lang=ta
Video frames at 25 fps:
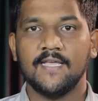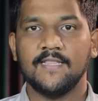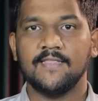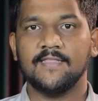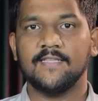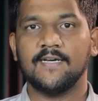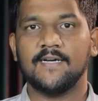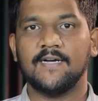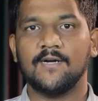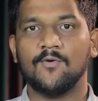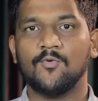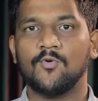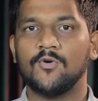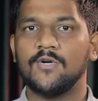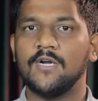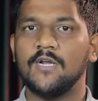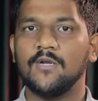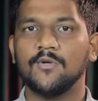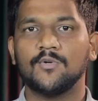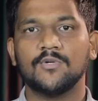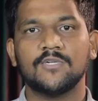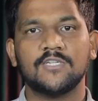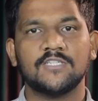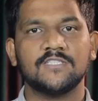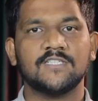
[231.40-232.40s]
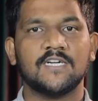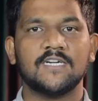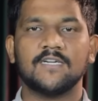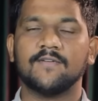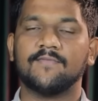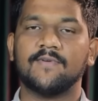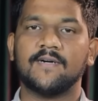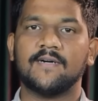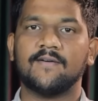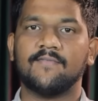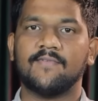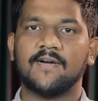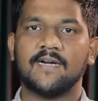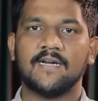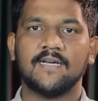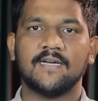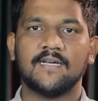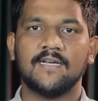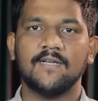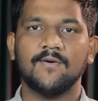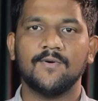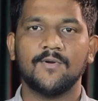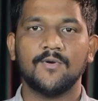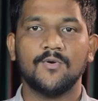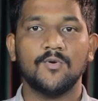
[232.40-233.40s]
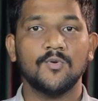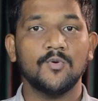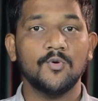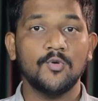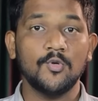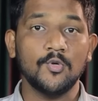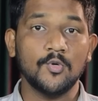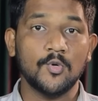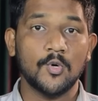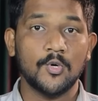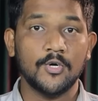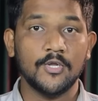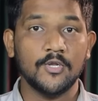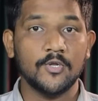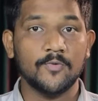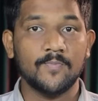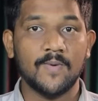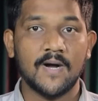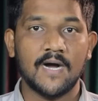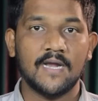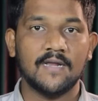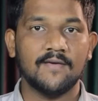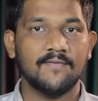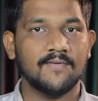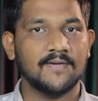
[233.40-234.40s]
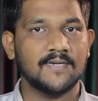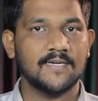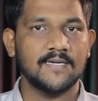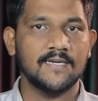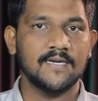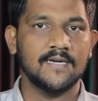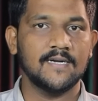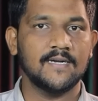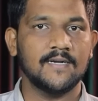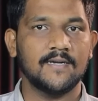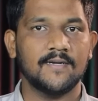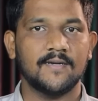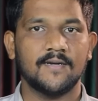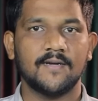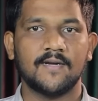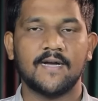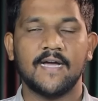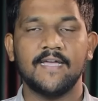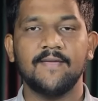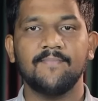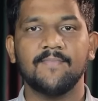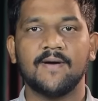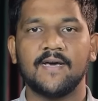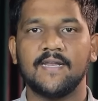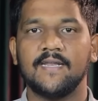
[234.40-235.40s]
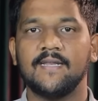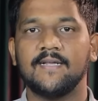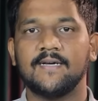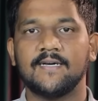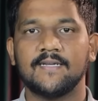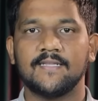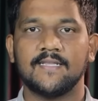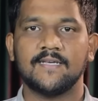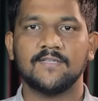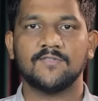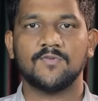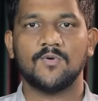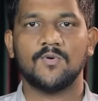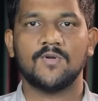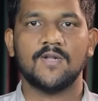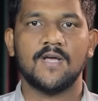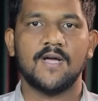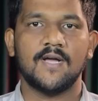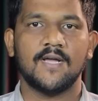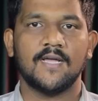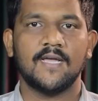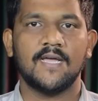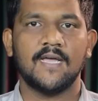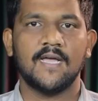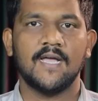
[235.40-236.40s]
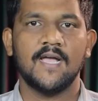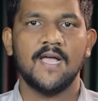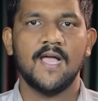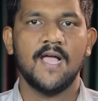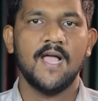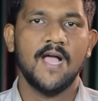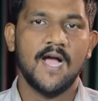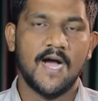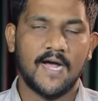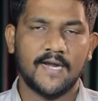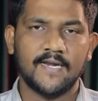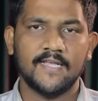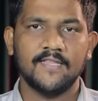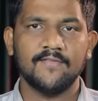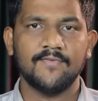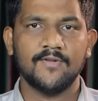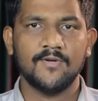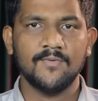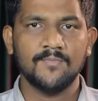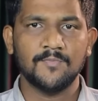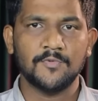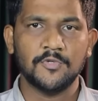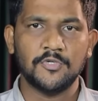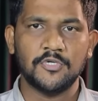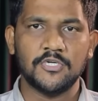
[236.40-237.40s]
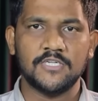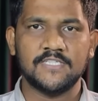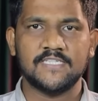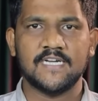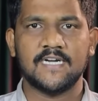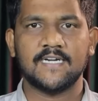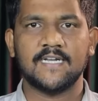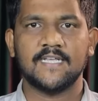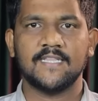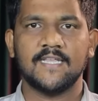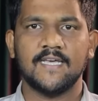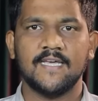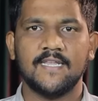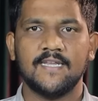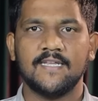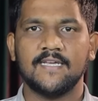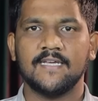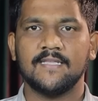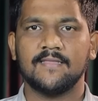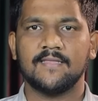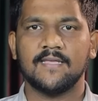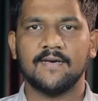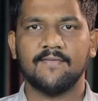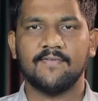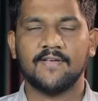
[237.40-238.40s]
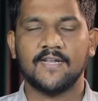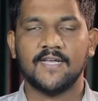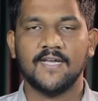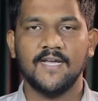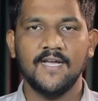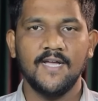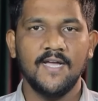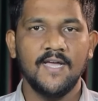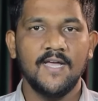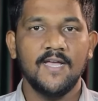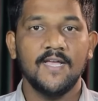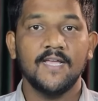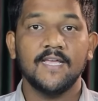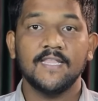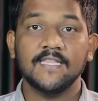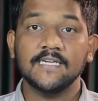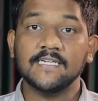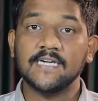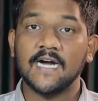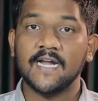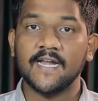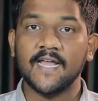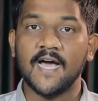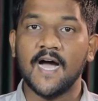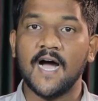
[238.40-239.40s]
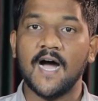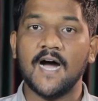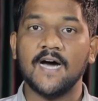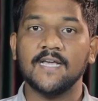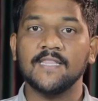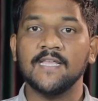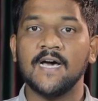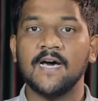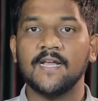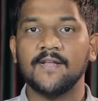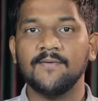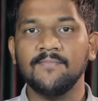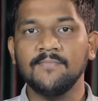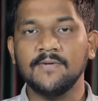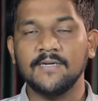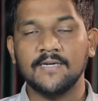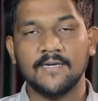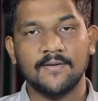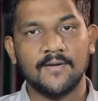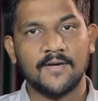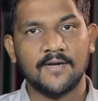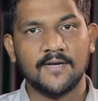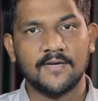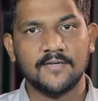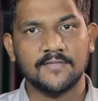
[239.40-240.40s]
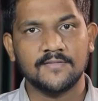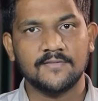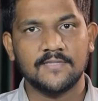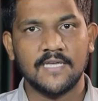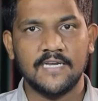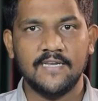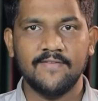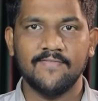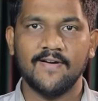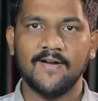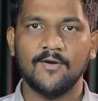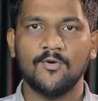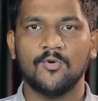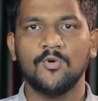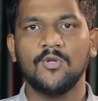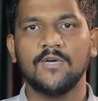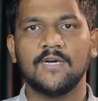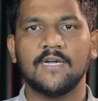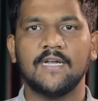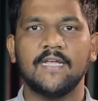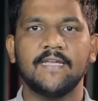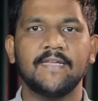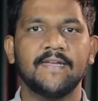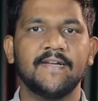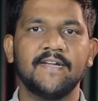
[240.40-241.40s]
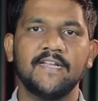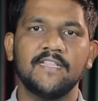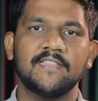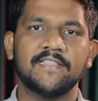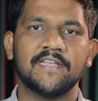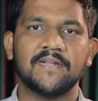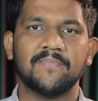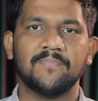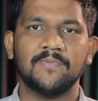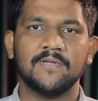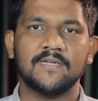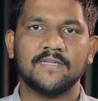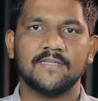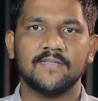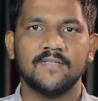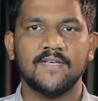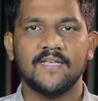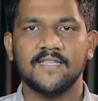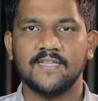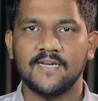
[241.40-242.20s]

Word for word: இந்த ஊழல் குற்றச்சாட்டு வ வழக்கில் ஒரு நூறு கோடி ரூபாய் அளவுக்கு கை மாறி இருக்கிறதா சொல்கிறாங்க ஆனால் இது வெறும் குற்றச்சாட்டாக தான் இருக்கே தவிர இதற்கான ஆதாரம் தெளிவாக கொடுக்கல இடி இருந்து